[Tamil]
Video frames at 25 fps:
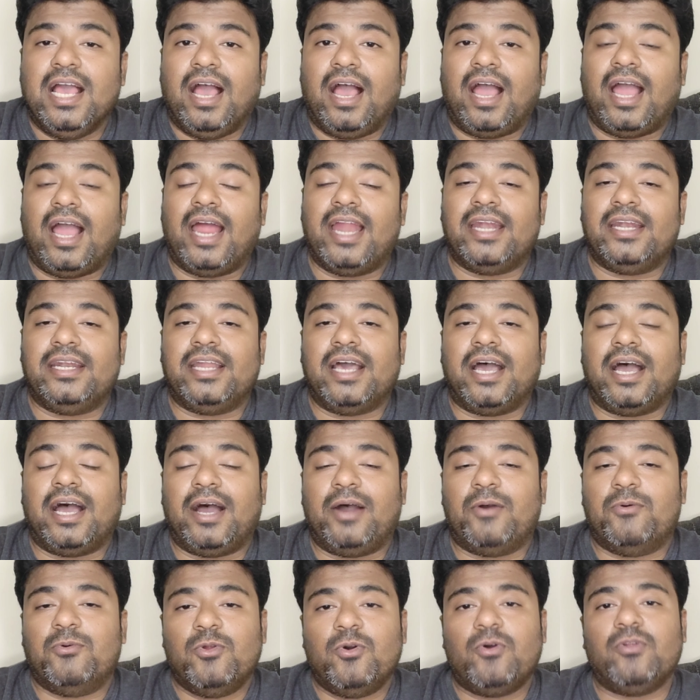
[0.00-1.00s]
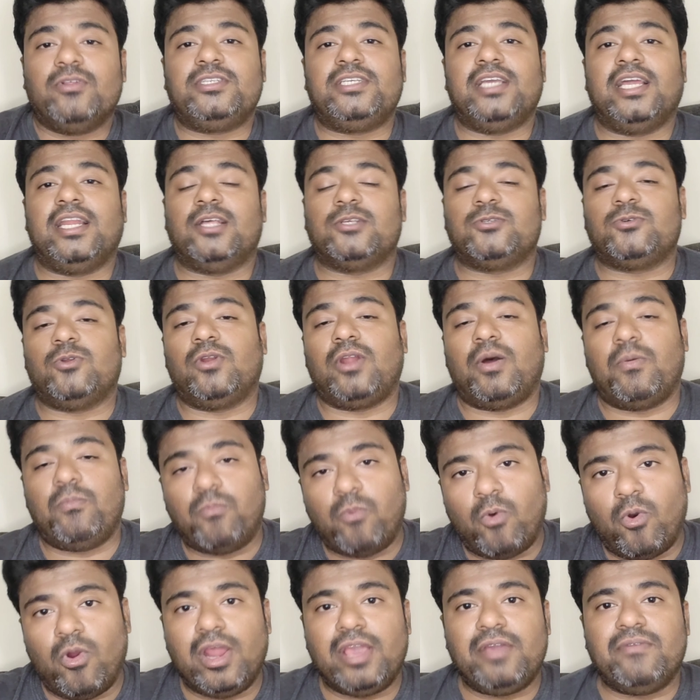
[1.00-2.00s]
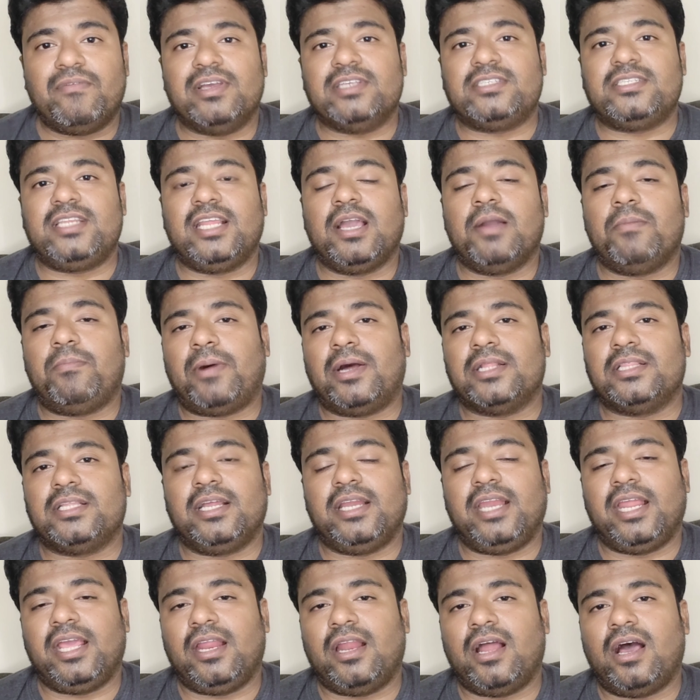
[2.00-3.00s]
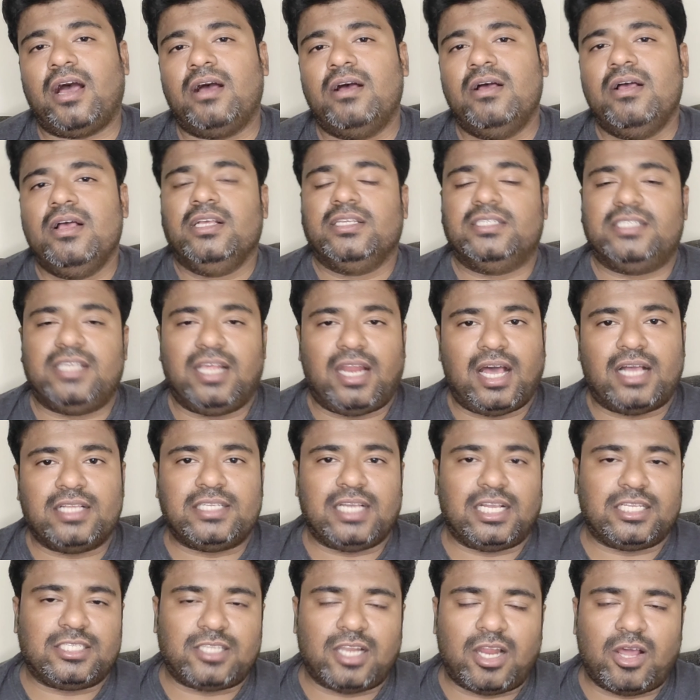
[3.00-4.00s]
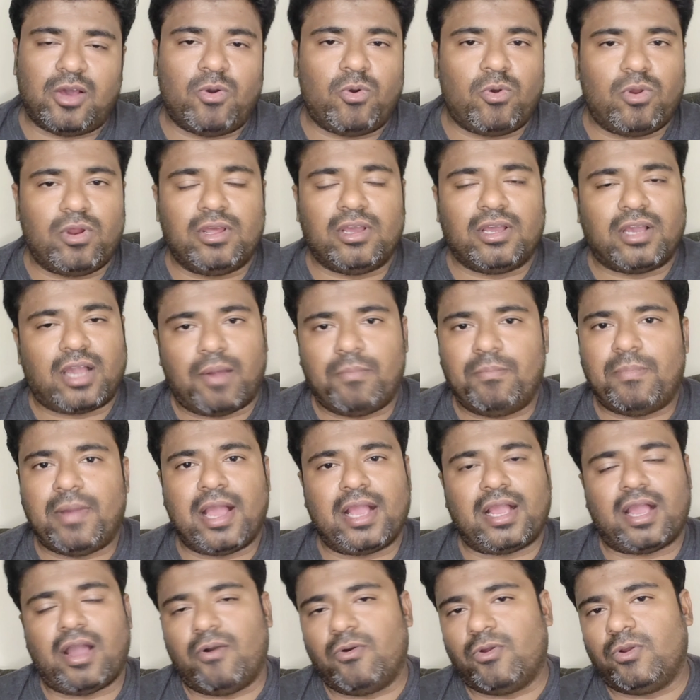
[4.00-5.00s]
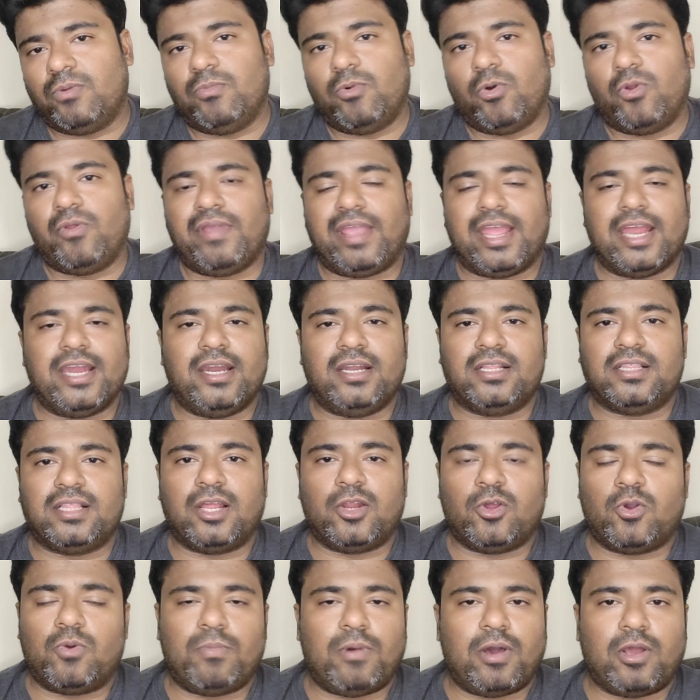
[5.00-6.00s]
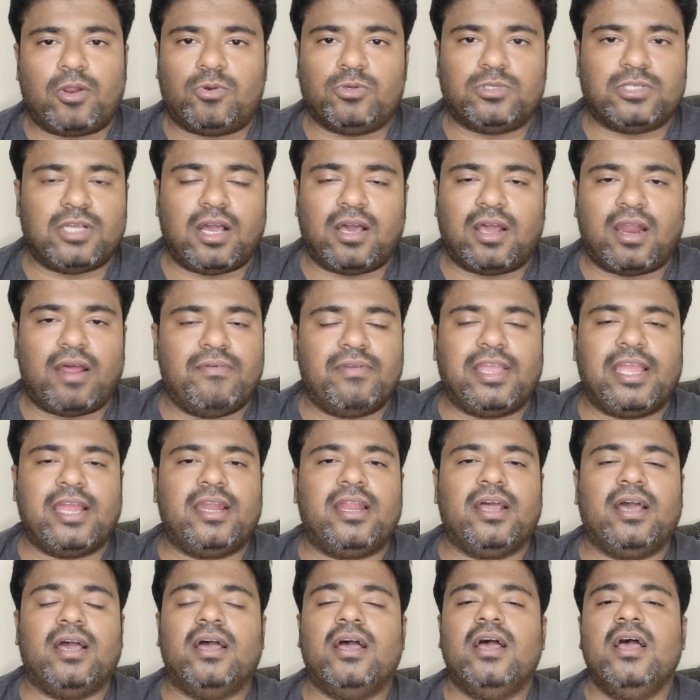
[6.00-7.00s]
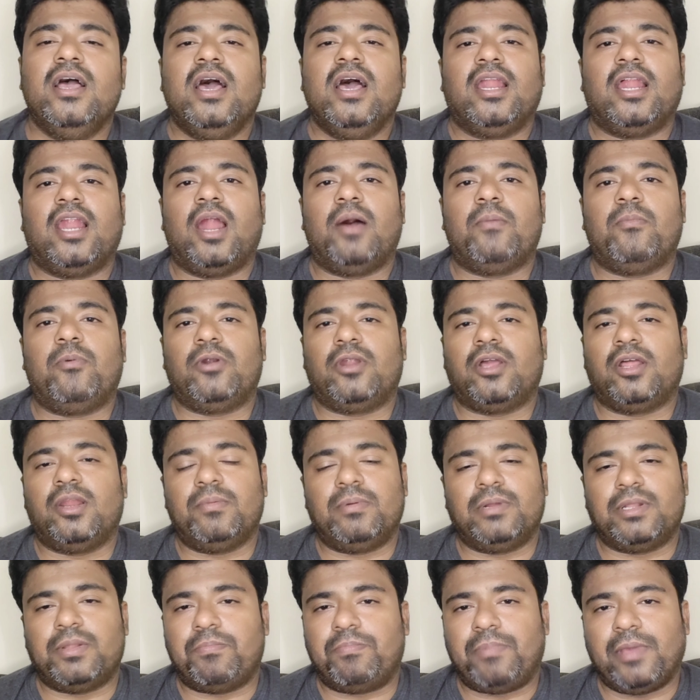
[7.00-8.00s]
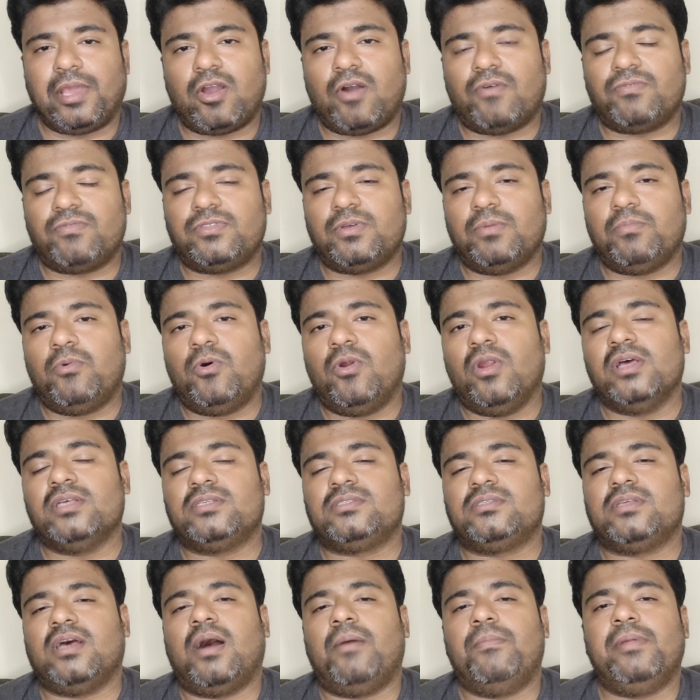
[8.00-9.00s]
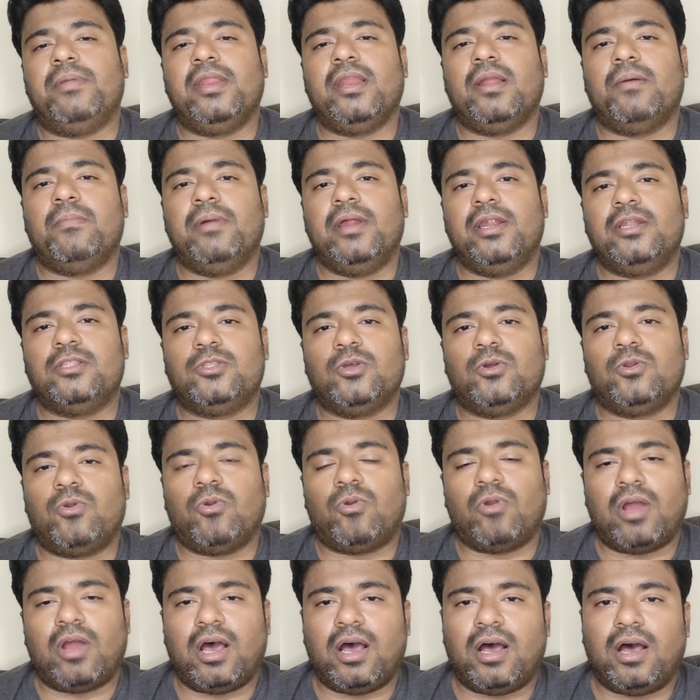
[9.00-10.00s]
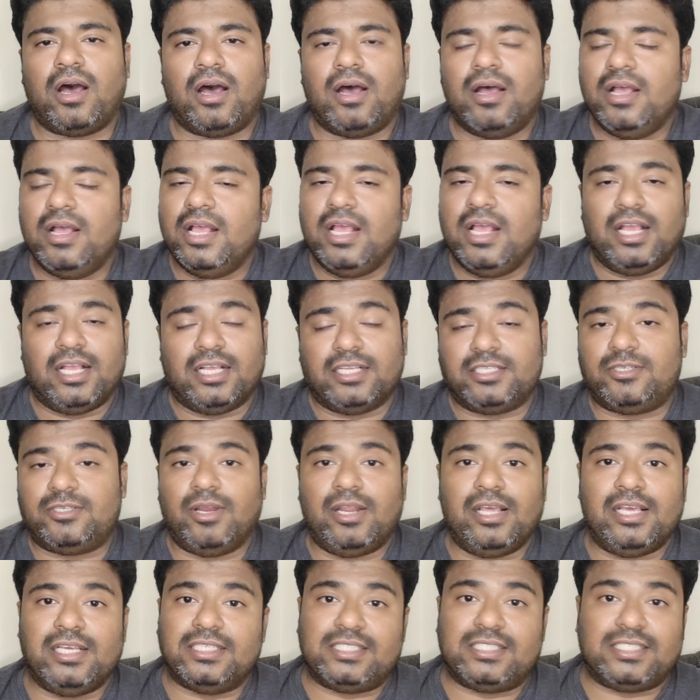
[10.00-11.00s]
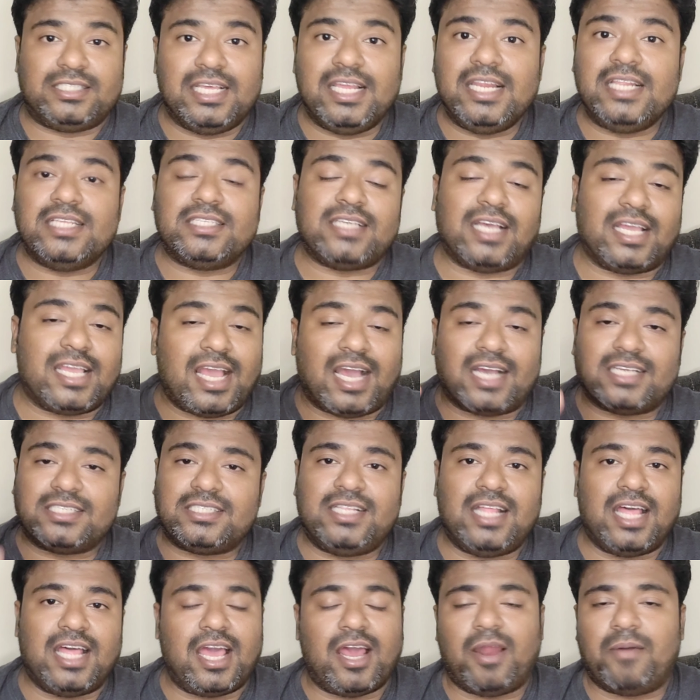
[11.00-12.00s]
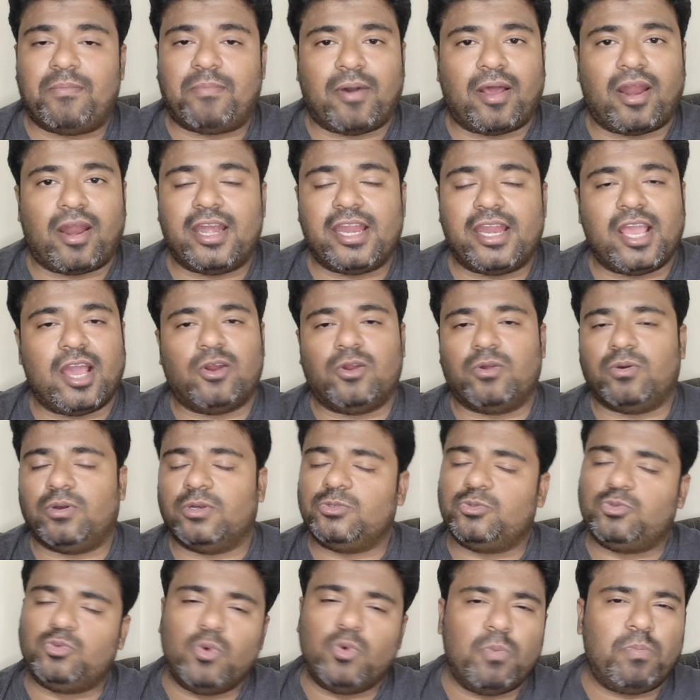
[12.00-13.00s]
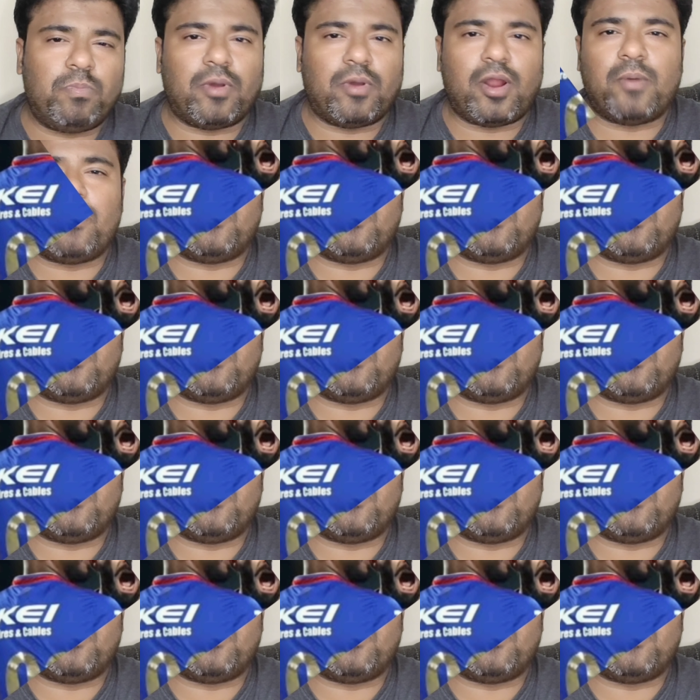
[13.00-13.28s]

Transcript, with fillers: அண்ட் uh, இன்னொரு விஷயம் என்ன சொல்லணும் போலிங் வைஸ் நீங்க பாத்துக்கிட்டீங்கன்னா சிராஜ் ஆக்சுவலா ஒரு கம்பேக் அவரும் ஒரு விக்கெட் எடுத்தாரு குமார் குஷாகரா விக்கெட்டை நல்லா போட்டாரு பட் பிக் ஆஃப் த போலர்ஸ் அப்படின்னு நம்ம எடுத்துக்கிட்டோம்னா ஆக்சுவலி சீரியஸா யாஸ் தயால பாராட்டி ஆகணும் சூப்பரா